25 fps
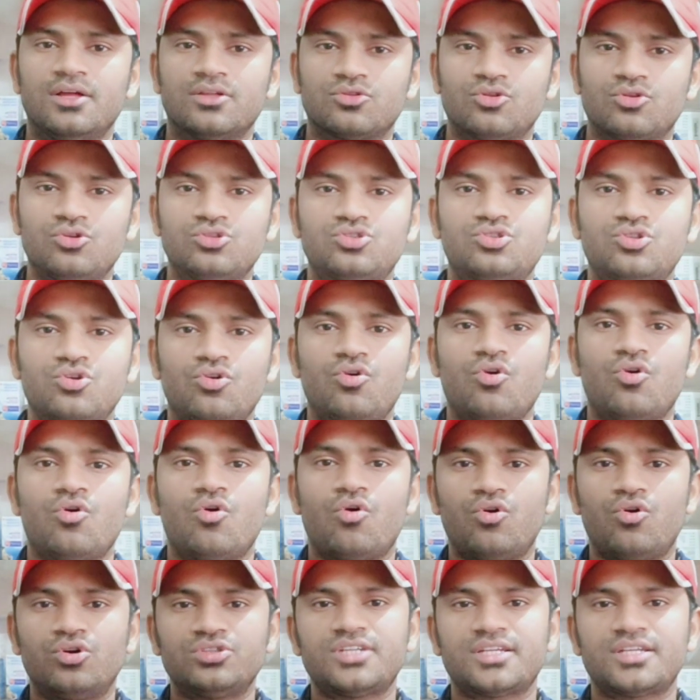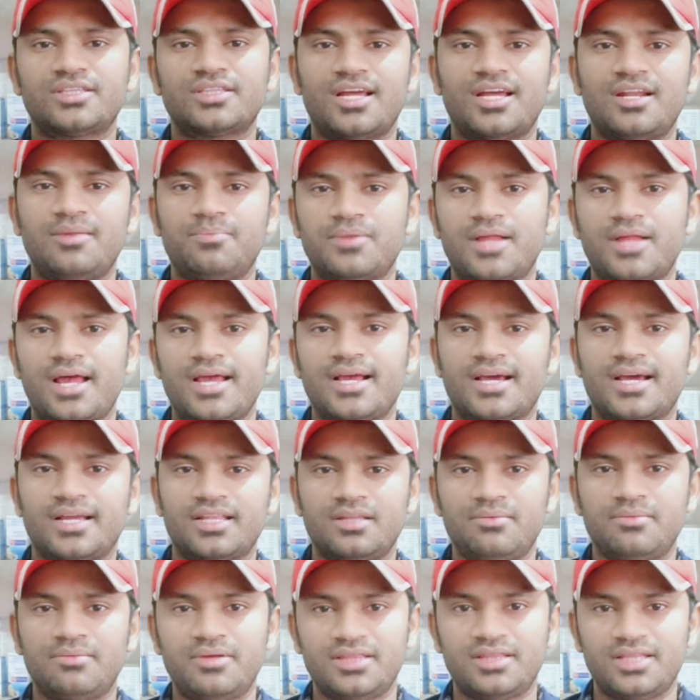दोस्तों हो सकता है रिप्लाई
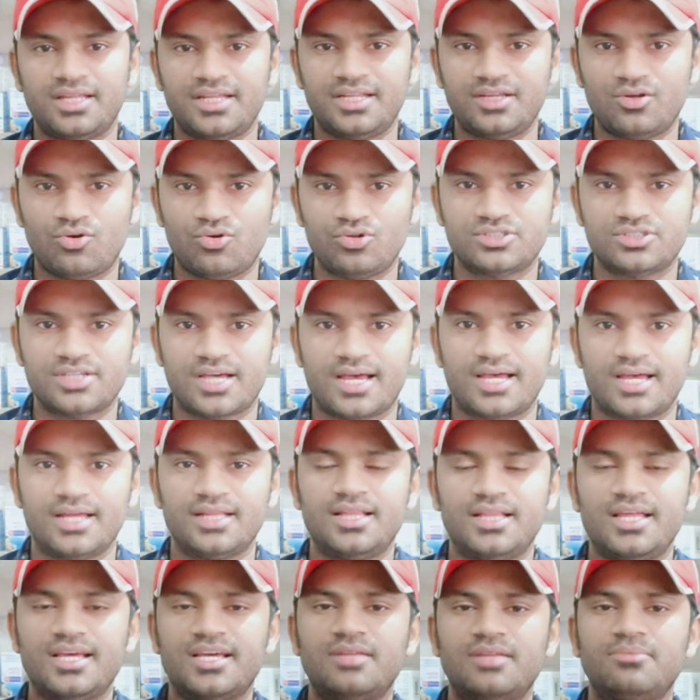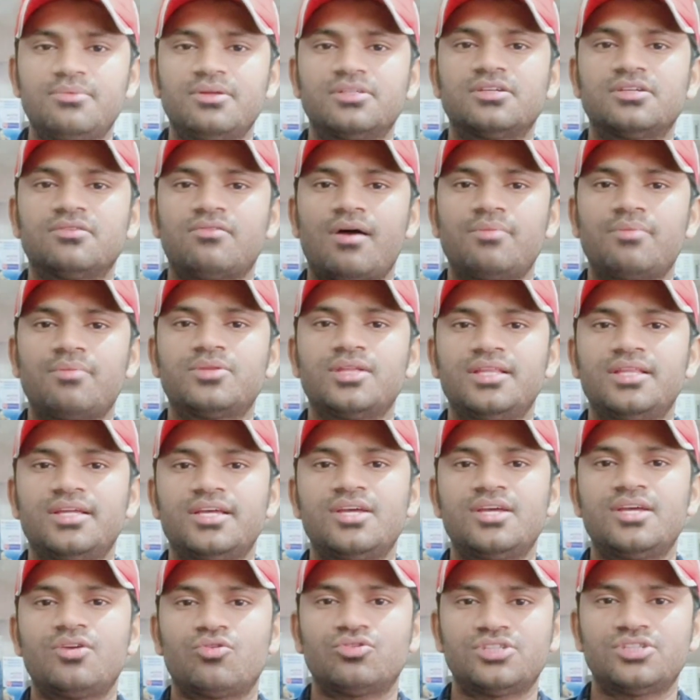करने में देरी हो जाए लेकिन मैं जवाब देने
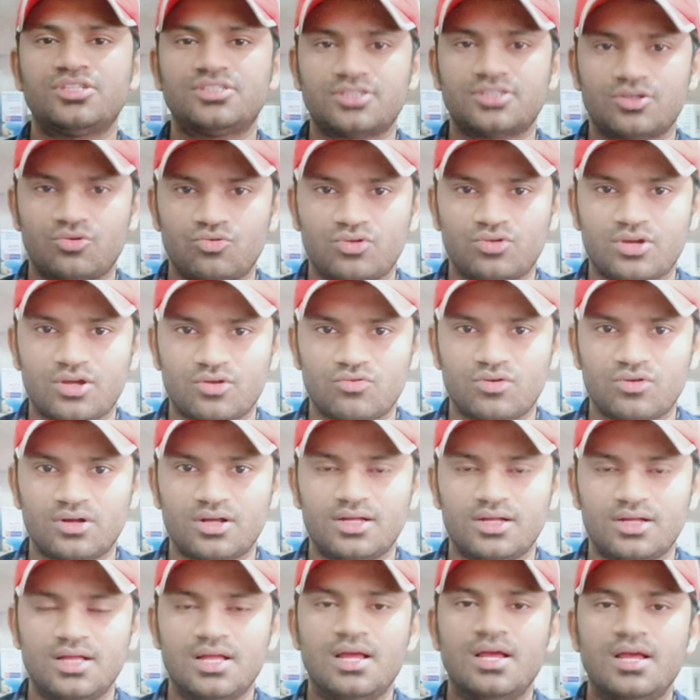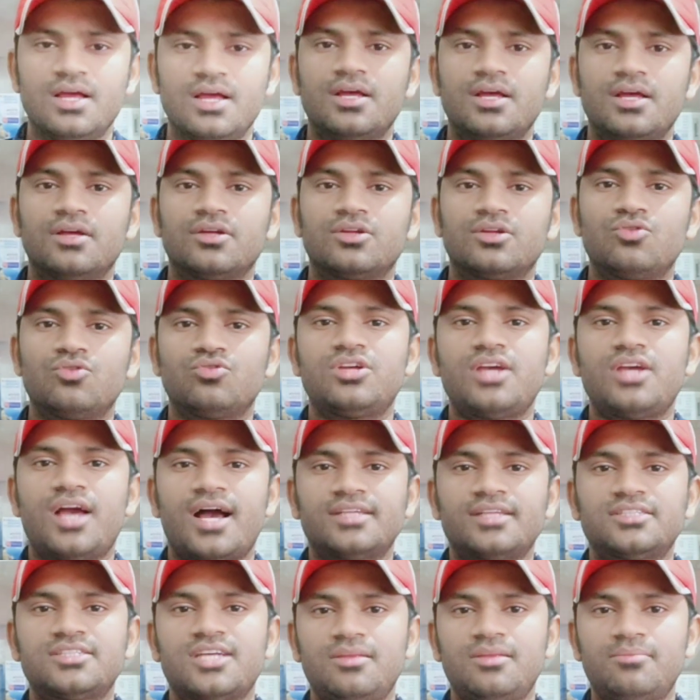की कोशिश ज़रूर करूंगा क्योंकि
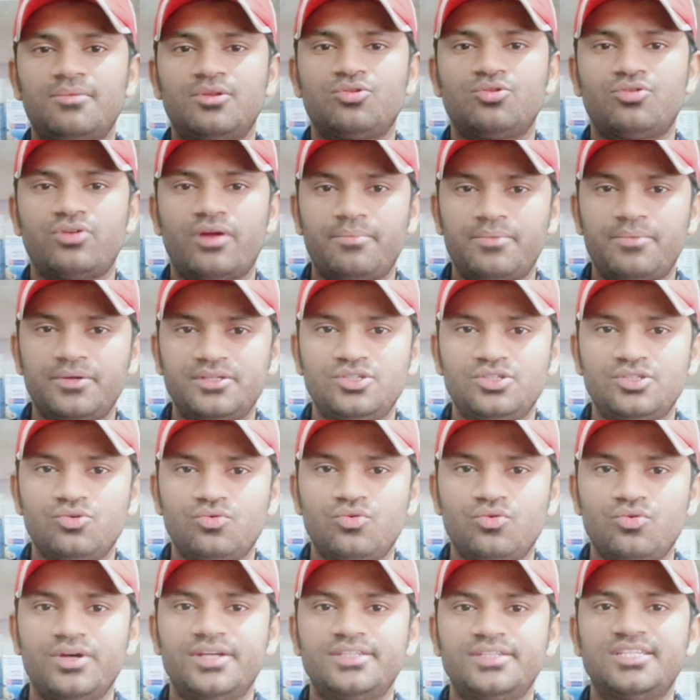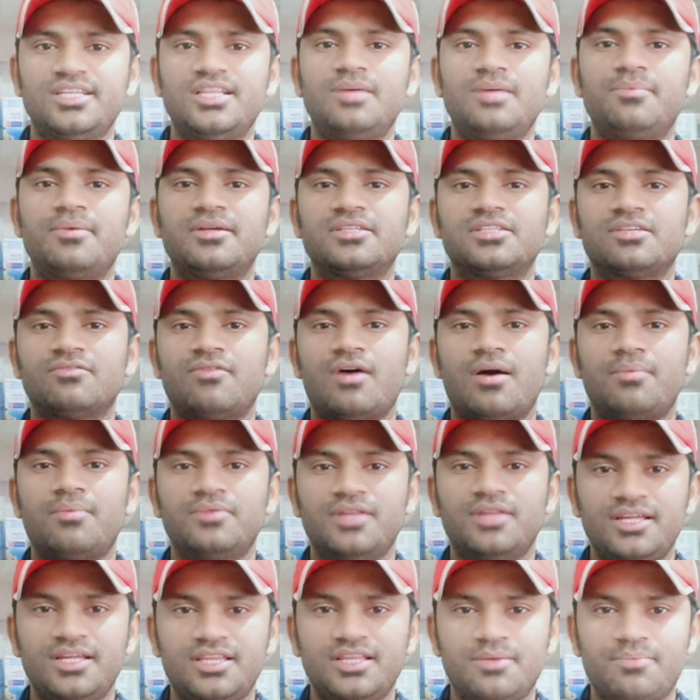आजकल मैं थोड़ा बिजी हूँ इसीलिए मैं जवाब
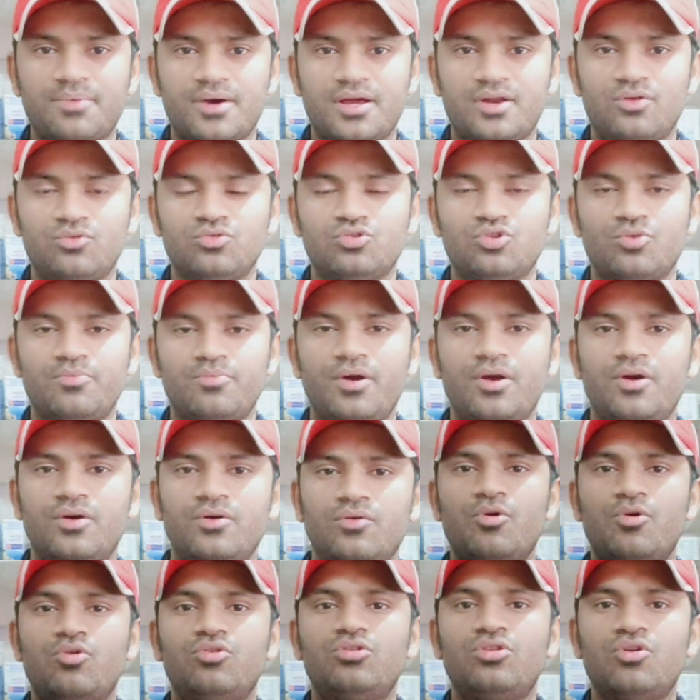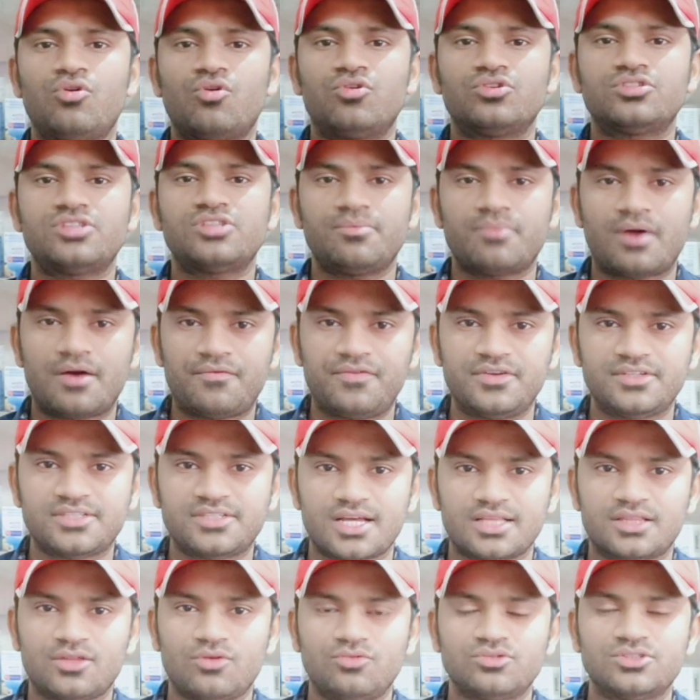नहीं दे पा रहा हूँ तो मैं उन लोगों से माफ़ी
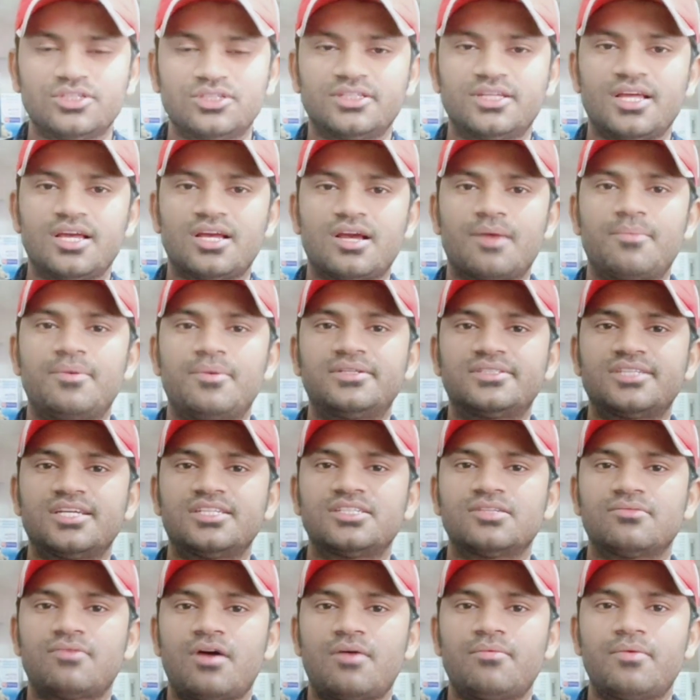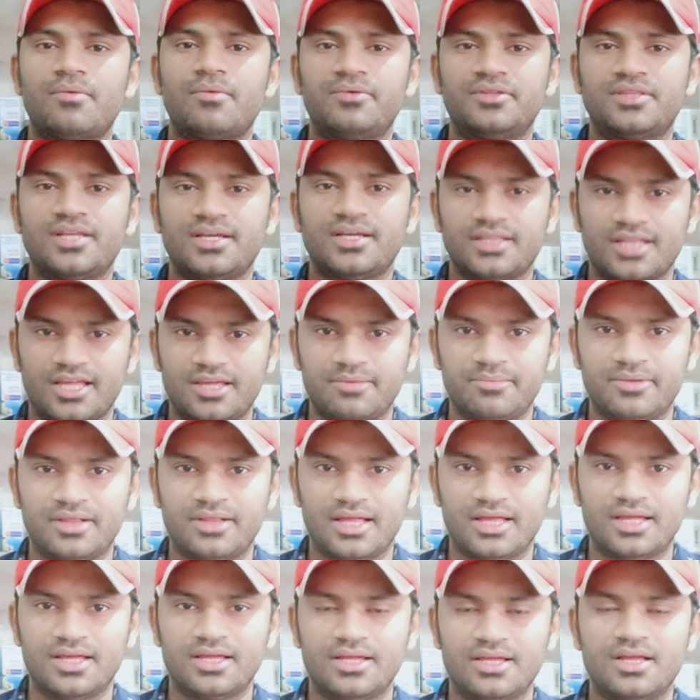चाहता हूँ जिनके कमेंट्स के जवाब अभी तक नहीं मिले
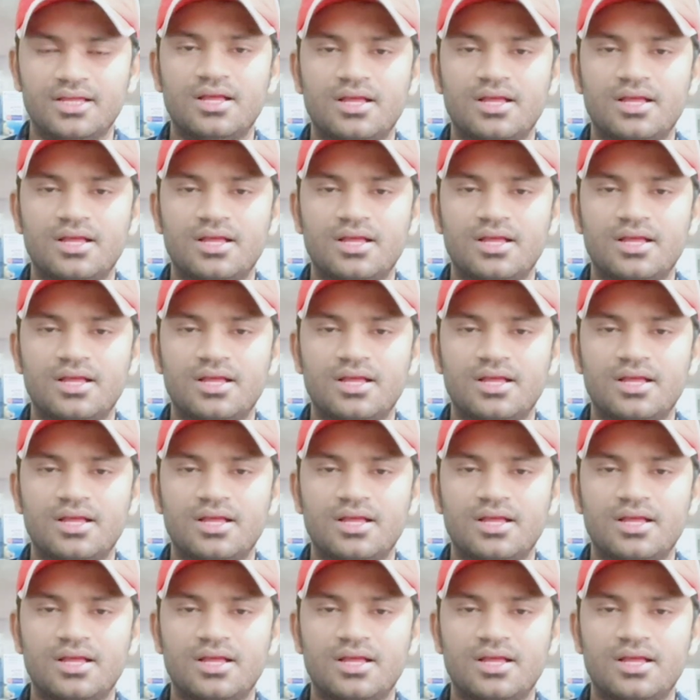हैं